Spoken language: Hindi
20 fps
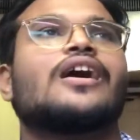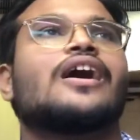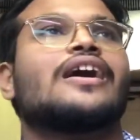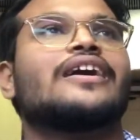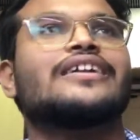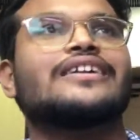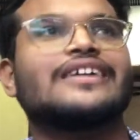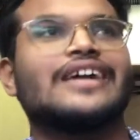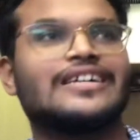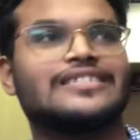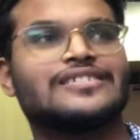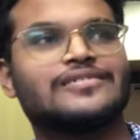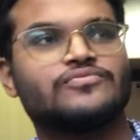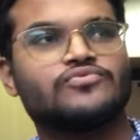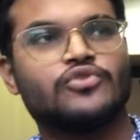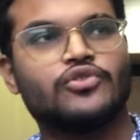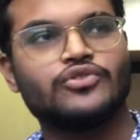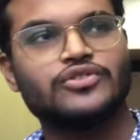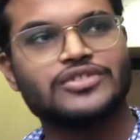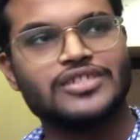अरे यार जब
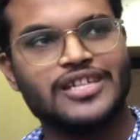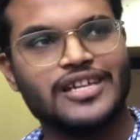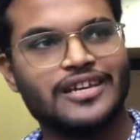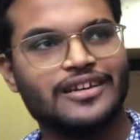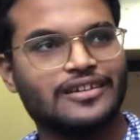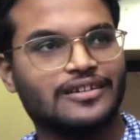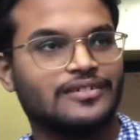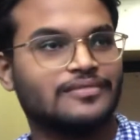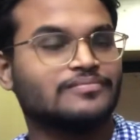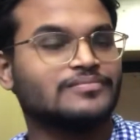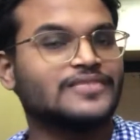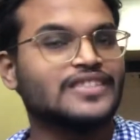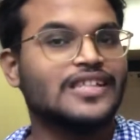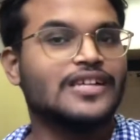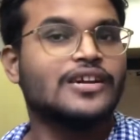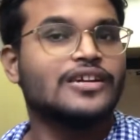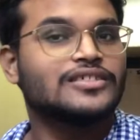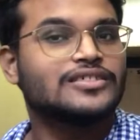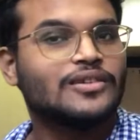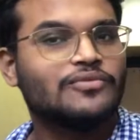वो शेयर
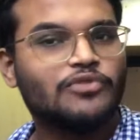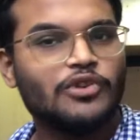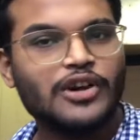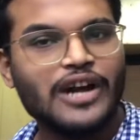जब वो